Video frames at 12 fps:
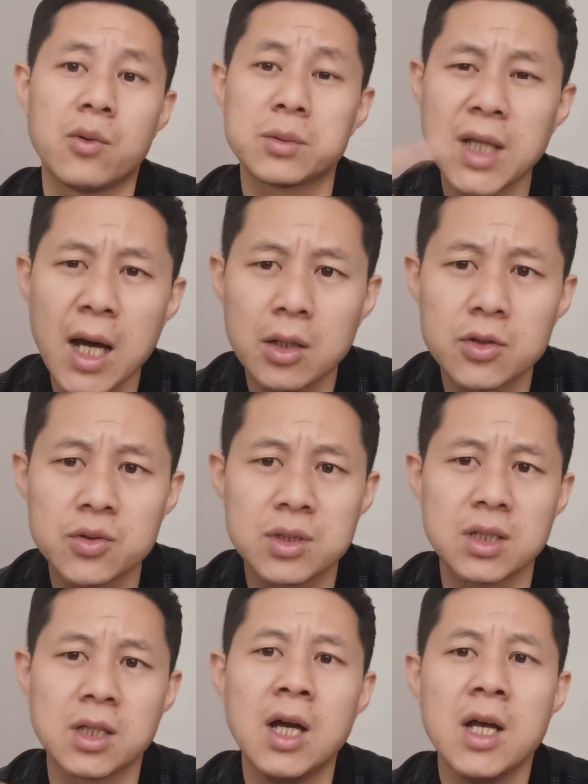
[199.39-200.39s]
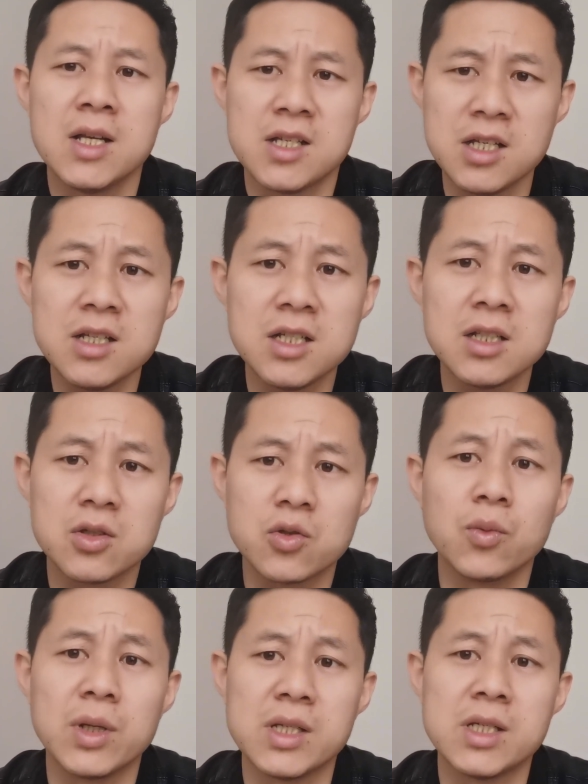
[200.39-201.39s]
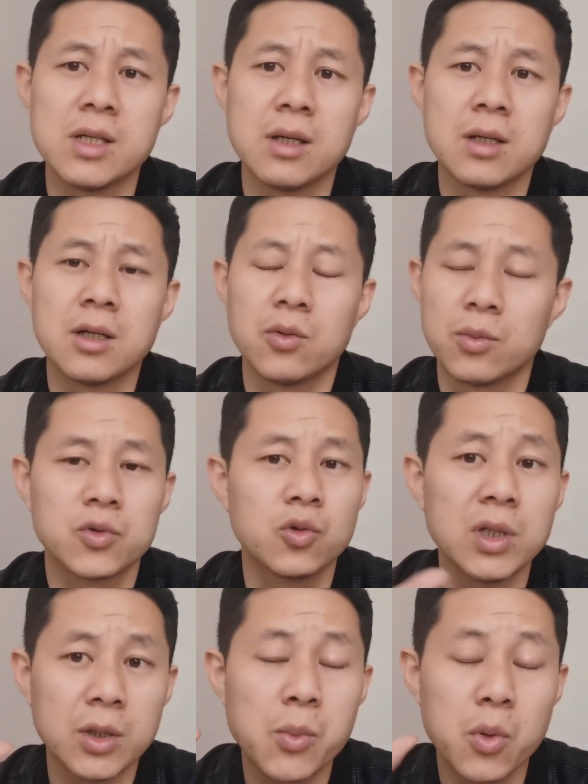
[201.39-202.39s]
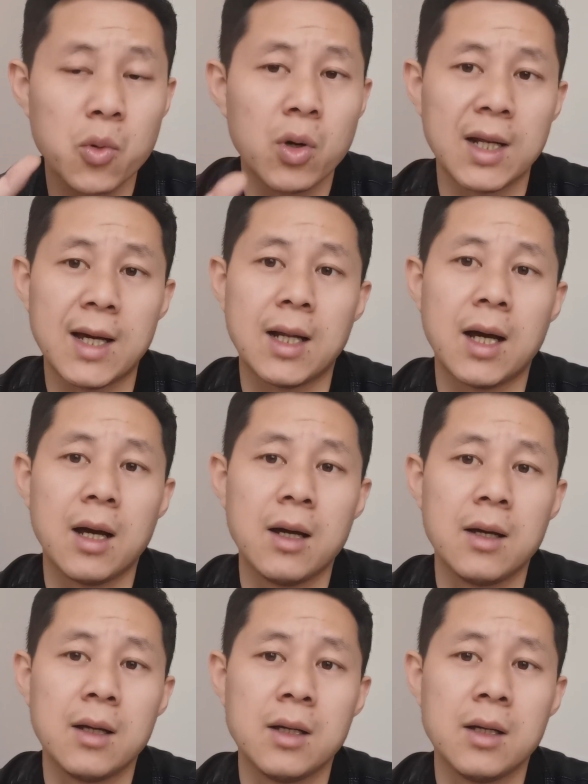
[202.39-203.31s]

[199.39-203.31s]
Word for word: 我们大脑就是一个信息的处理器，处理不过来了，